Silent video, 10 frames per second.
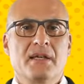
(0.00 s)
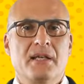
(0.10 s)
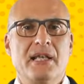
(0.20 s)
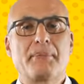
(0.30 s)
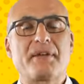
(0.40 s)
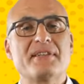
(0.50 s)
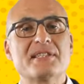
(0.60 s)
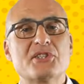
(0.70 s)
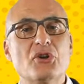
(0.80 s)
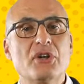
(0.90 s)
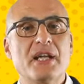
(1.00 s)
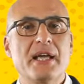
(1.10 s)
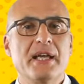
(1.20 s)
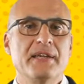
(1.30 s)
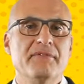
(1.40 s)
La
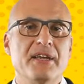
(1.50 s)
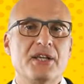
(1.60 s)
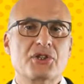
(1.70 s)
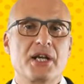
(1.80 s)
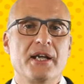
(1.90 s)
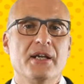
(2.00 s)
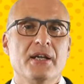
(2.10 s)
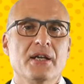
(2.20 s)
prevenzione invece